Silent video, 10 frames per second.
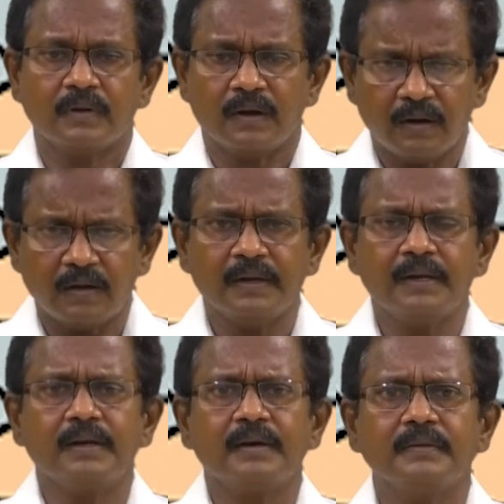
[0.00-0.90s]

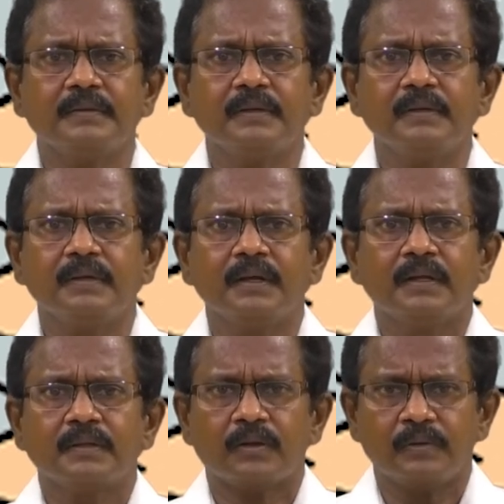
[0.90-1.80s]
காலையில் எழுந்து
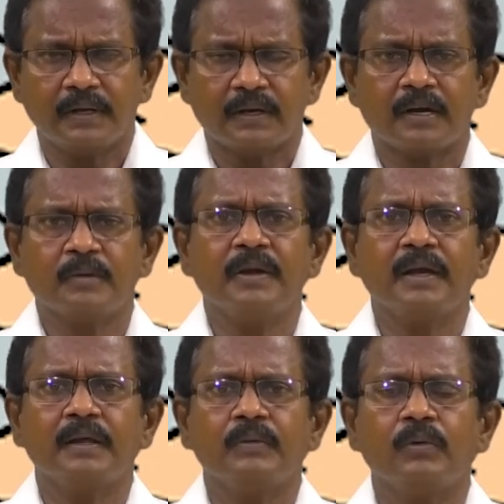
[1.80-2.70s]
தன்னுடைய
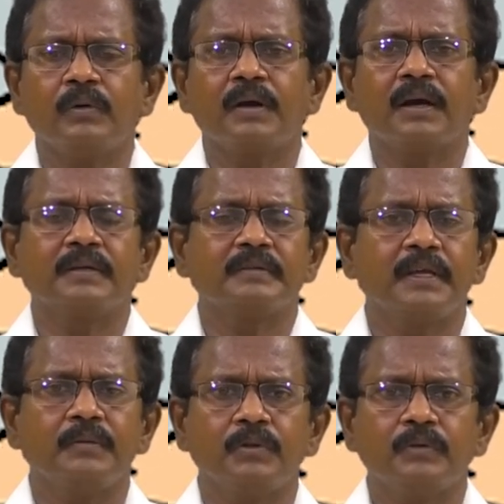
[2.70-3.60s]
கடமைகளை ஒழுங்காக
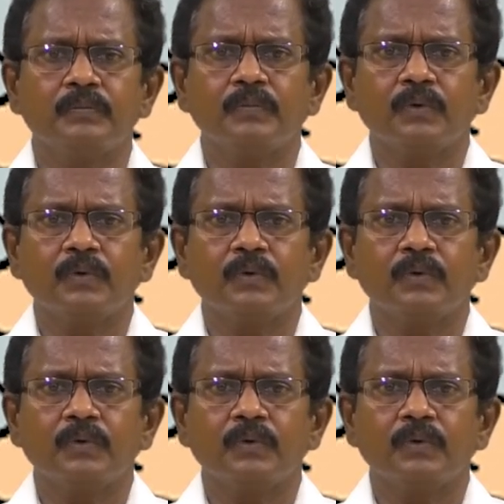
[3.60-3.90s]
செய்வதும்